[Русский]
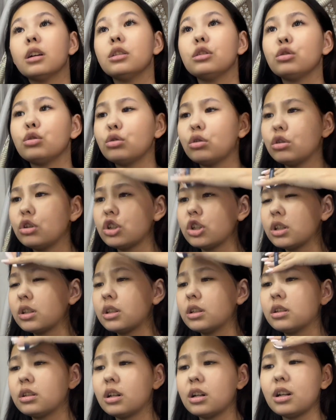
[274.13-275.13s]
Короче,
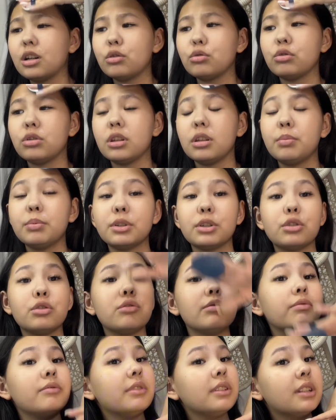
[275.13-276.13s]
сейчас докрашусь и
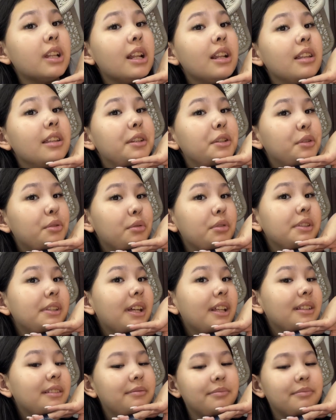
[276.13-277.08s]
покажу вам финальный результат.